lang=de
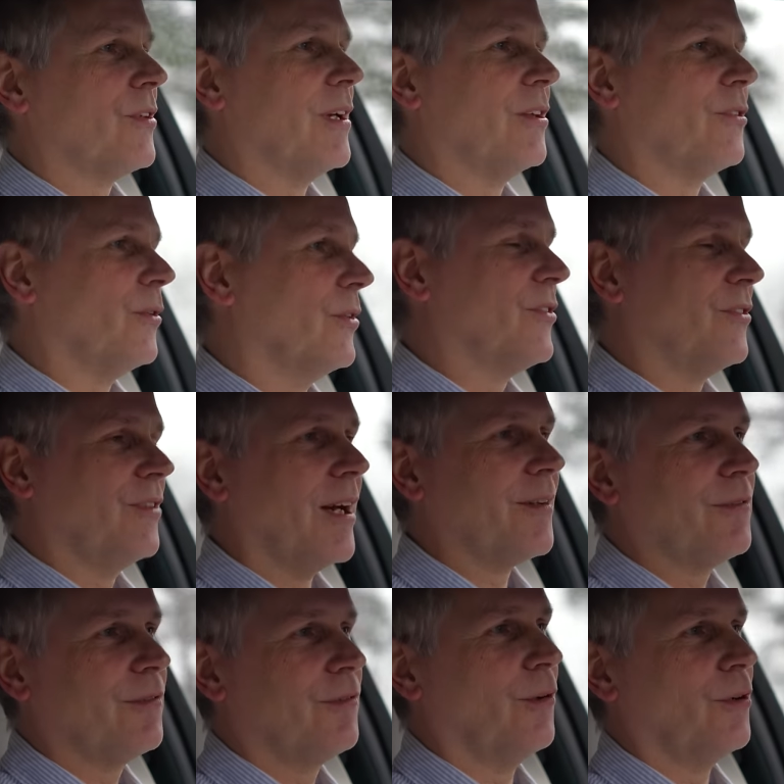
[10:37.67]
Also ist
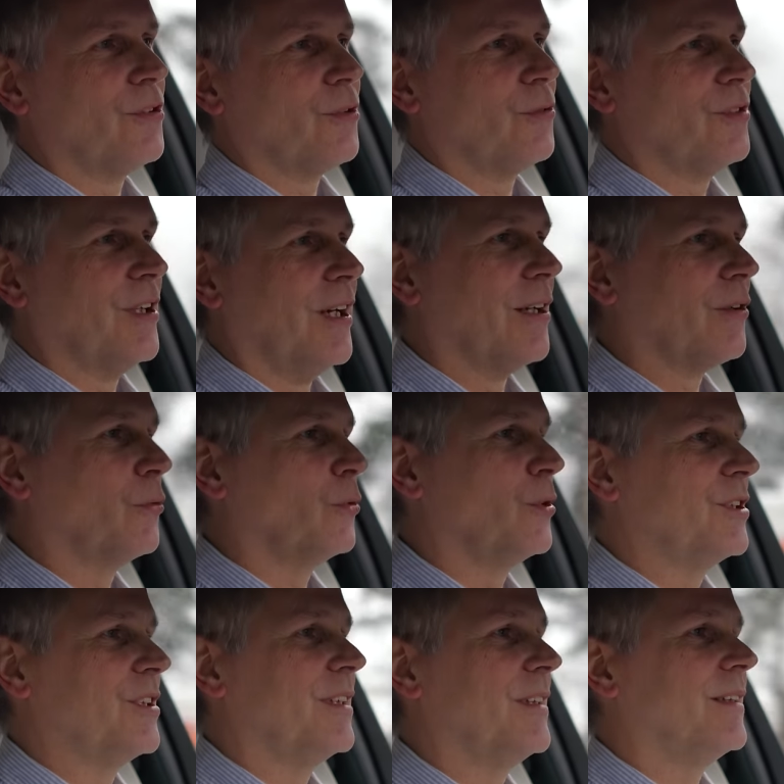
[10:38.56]
nach wie vor total
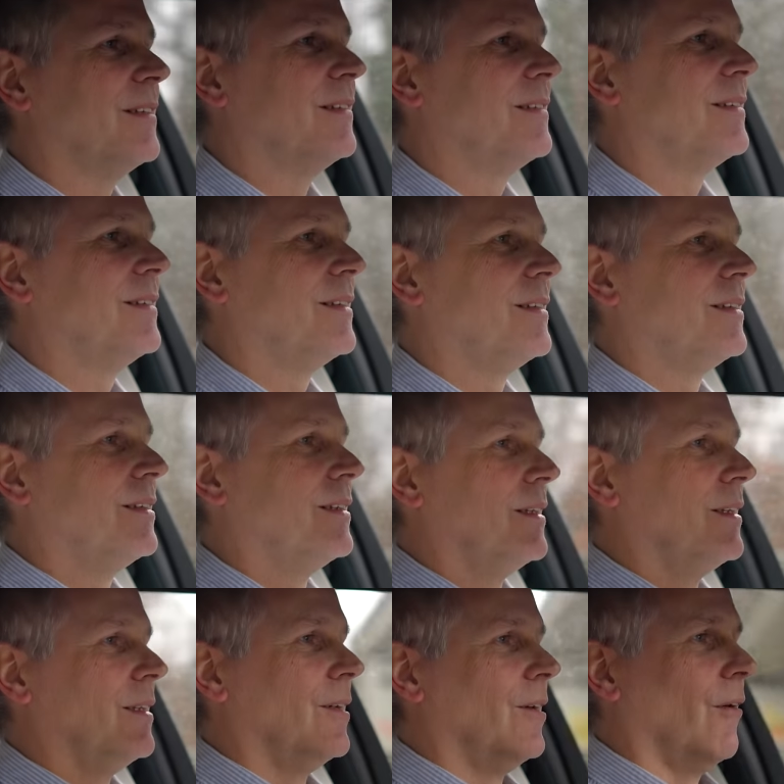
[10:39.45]
ruhig hier.
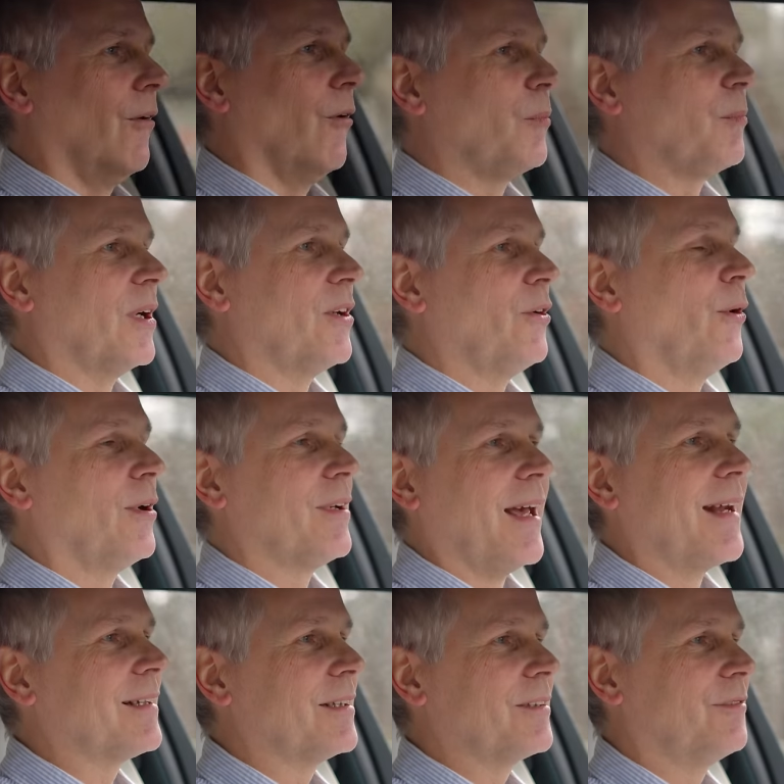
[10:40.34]
Und man hört
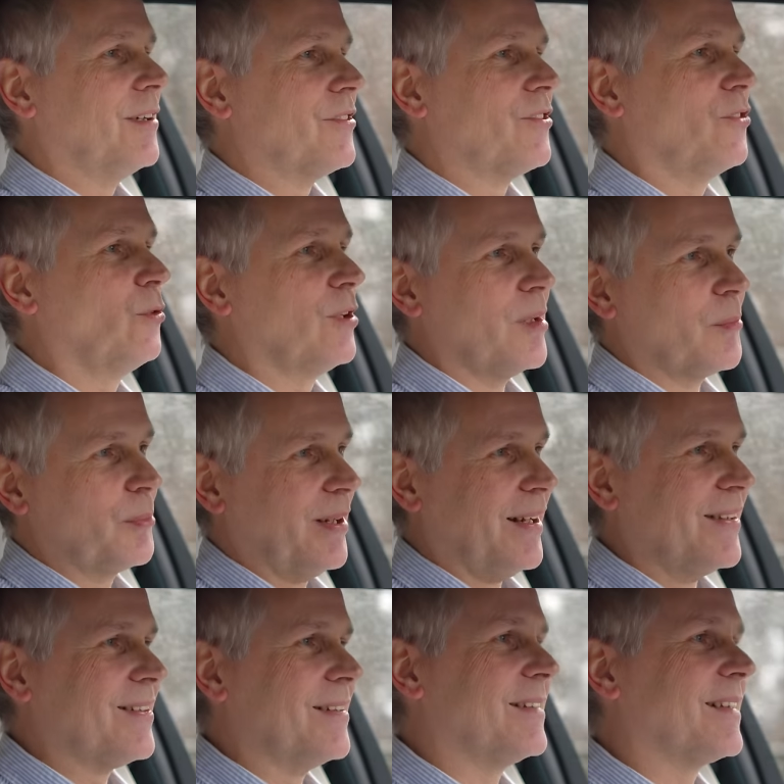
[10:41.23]
eigentlich fast nur den
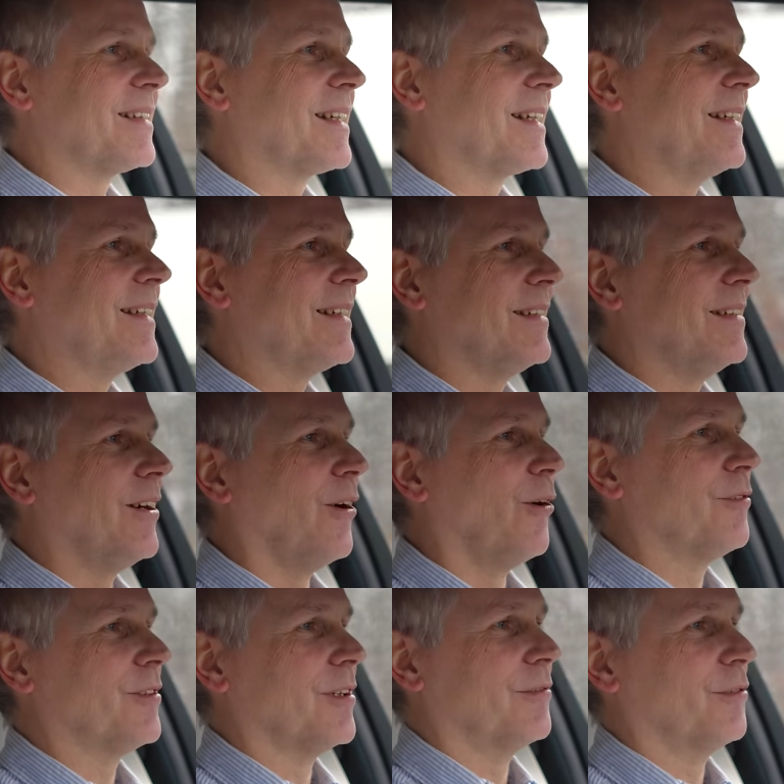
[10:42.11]
prasselnden Regen hier
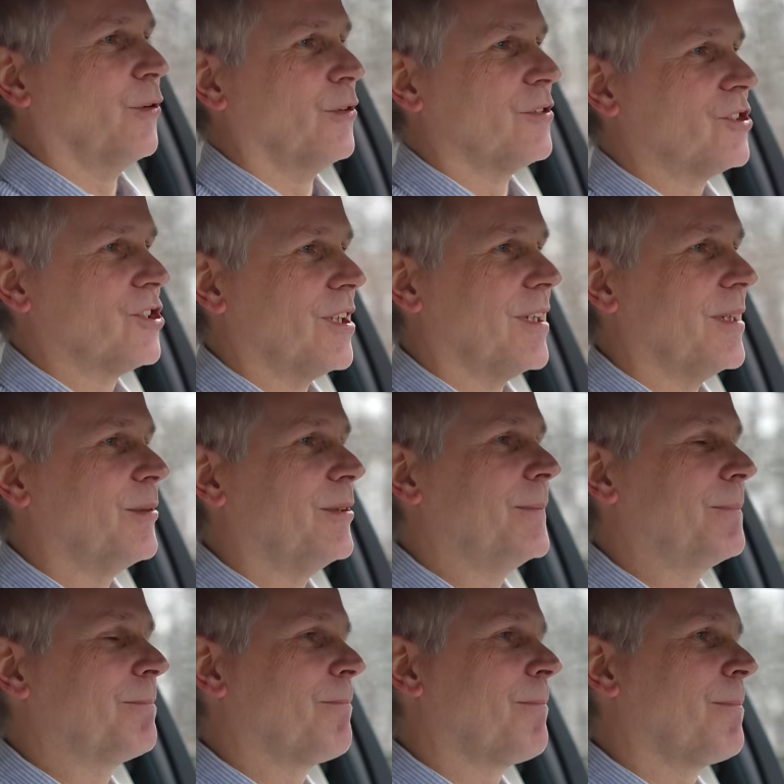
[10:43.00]
auf der Frontscheibe.
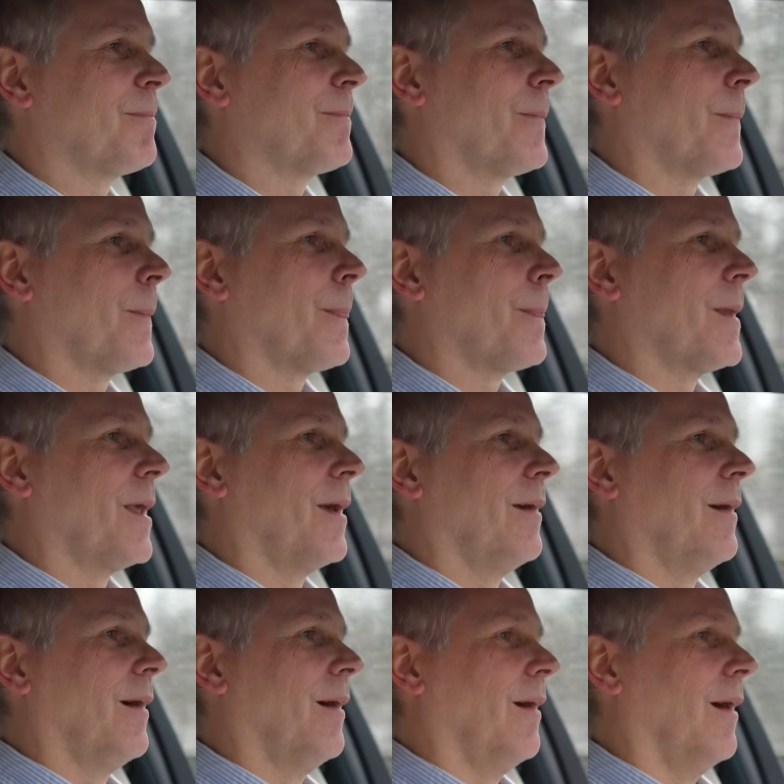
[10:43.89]

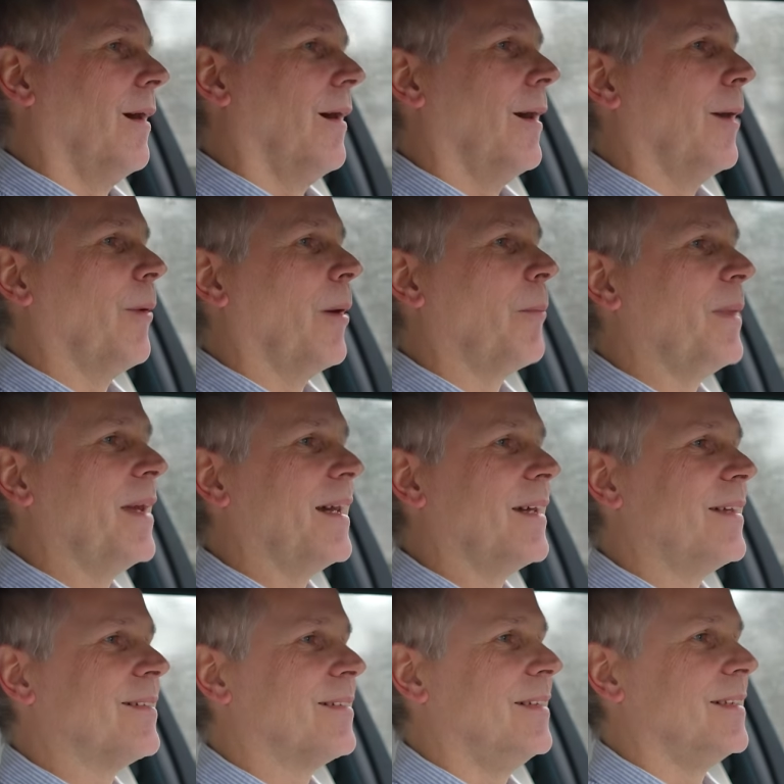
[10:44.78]
Aber
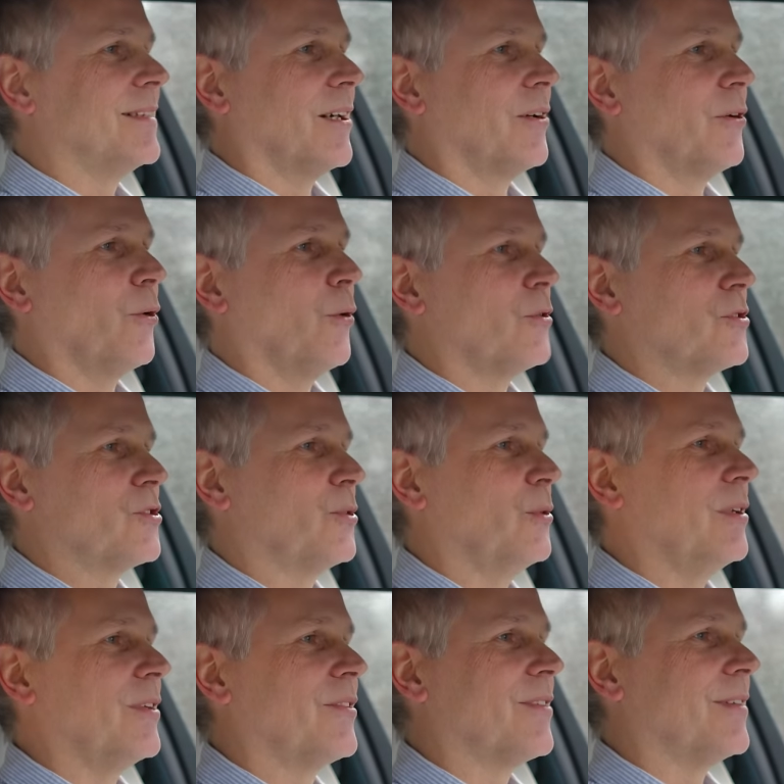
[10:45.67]
mehr ist nicht an
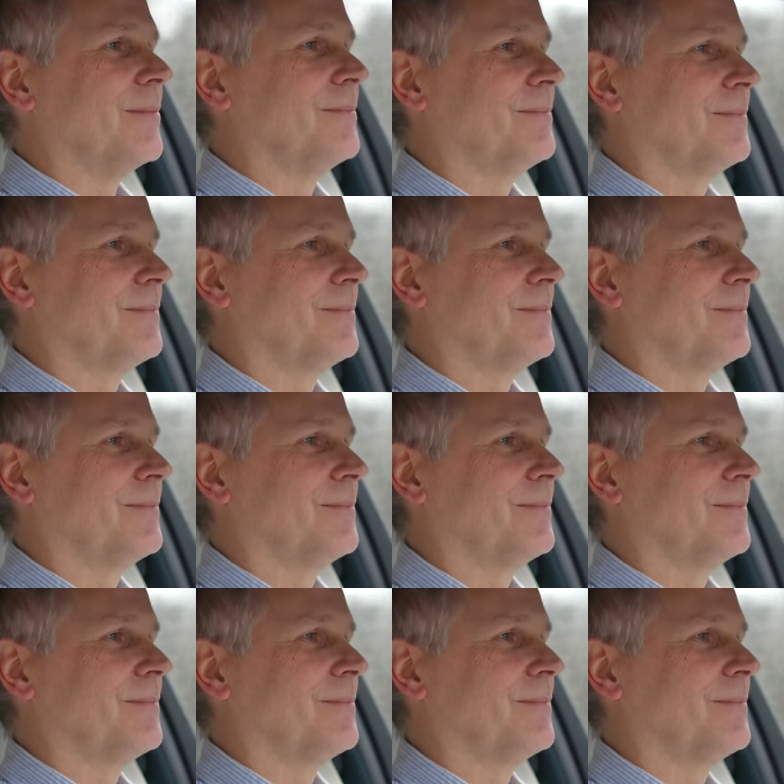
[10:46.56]
Geräuschkulisse.